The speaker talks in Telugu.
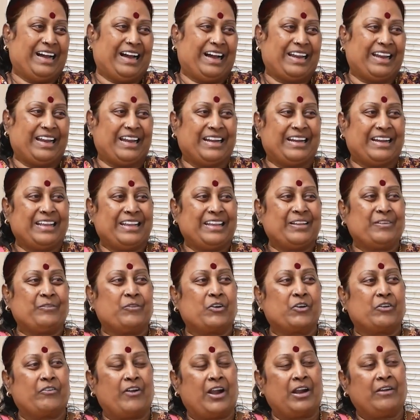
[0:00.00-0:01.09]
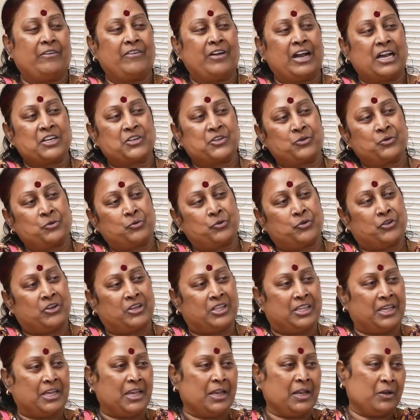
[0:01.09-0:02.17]
అని అంటే ఒకవేళ వేషం
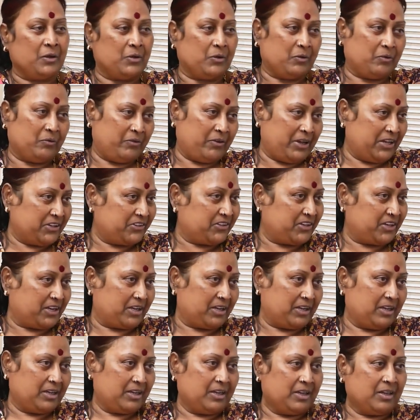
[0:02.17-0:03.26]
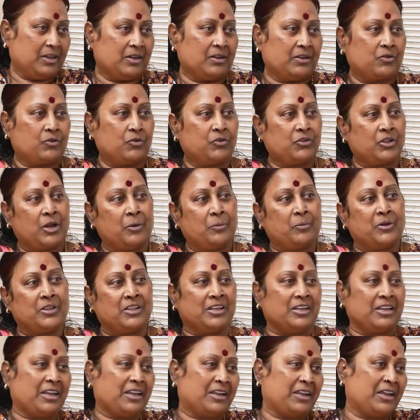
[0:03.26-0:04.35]
కుదిరితే వేసేయి
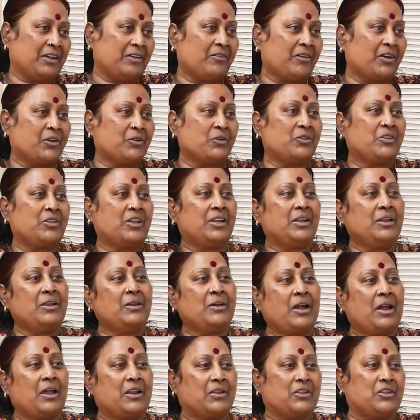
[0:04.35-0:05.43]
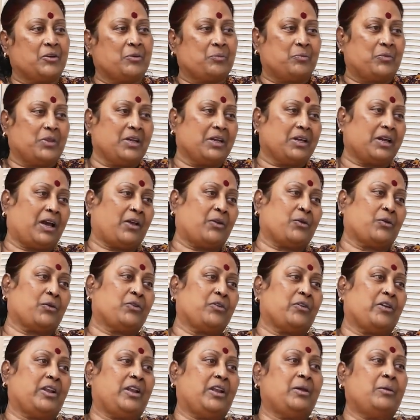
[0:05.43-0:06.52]
కుదరకపోతే నన్ను ఏమనొద్దని ఆయన చెప్తే ఇంకా ఆ
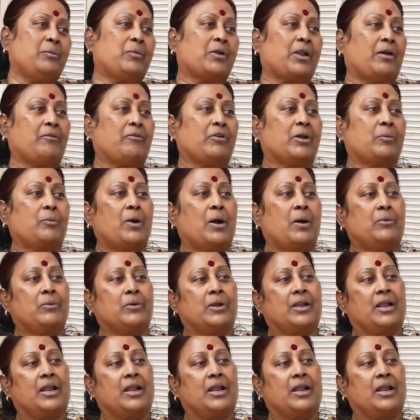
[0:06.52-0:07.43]
రోజు వెళ్ళి రవికి బాబుని